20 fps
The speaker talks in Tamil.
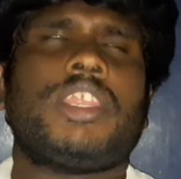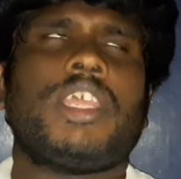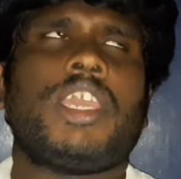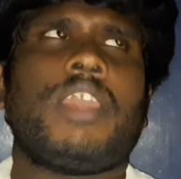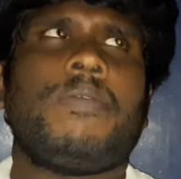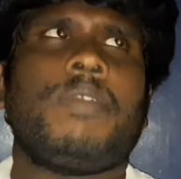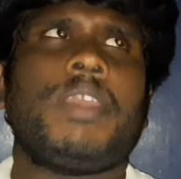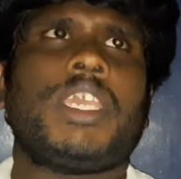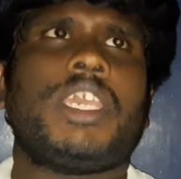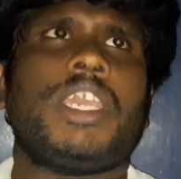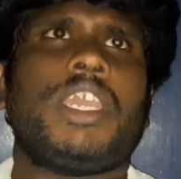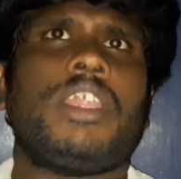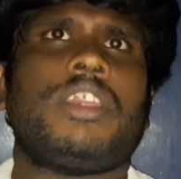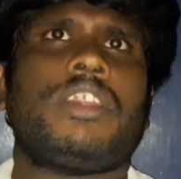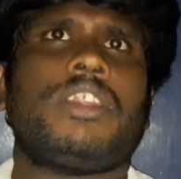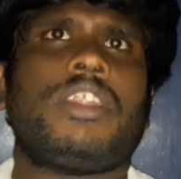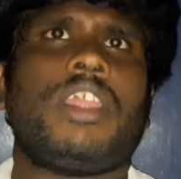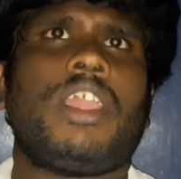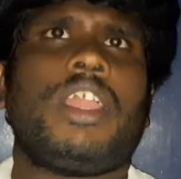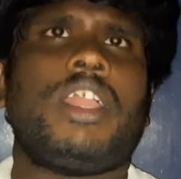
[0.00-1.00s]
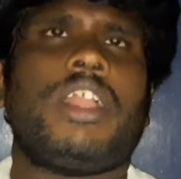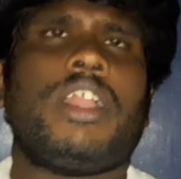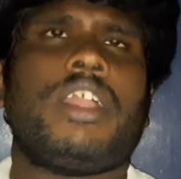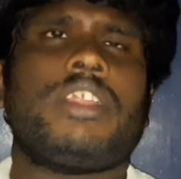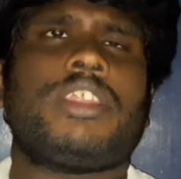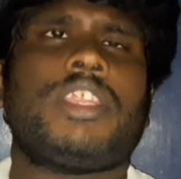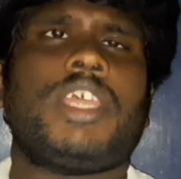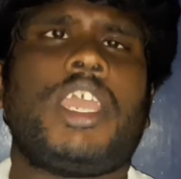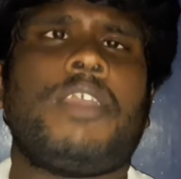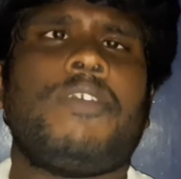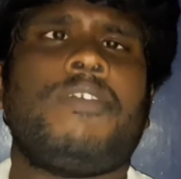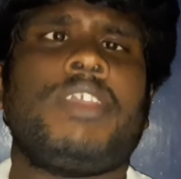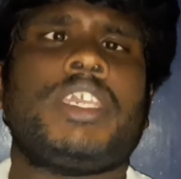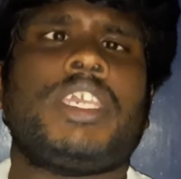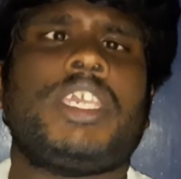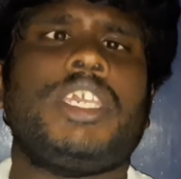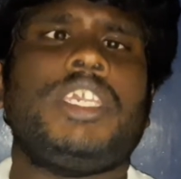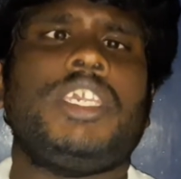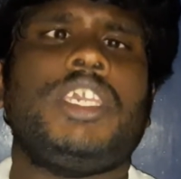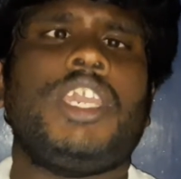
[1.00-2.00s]
தேவைக்கேற்ற
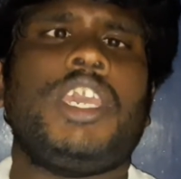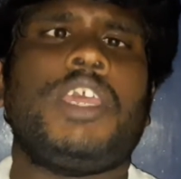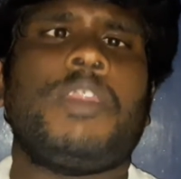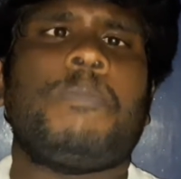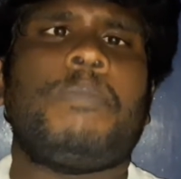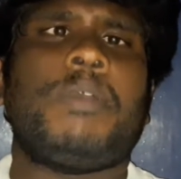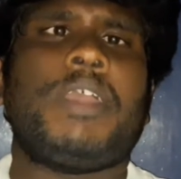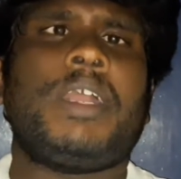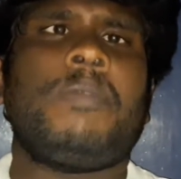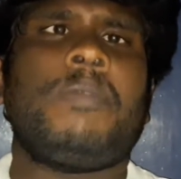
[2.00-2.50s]
தேவைக்கு ஏற்ப